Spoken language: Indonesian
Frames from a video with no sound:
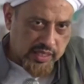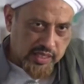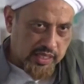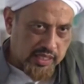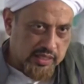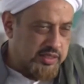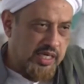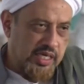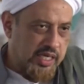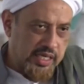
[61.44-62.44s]
maka
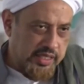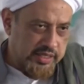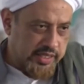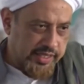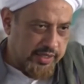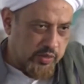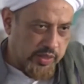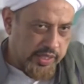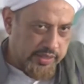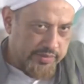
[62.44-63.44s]
jangan halangi saya
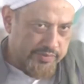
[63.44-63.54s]
keluar.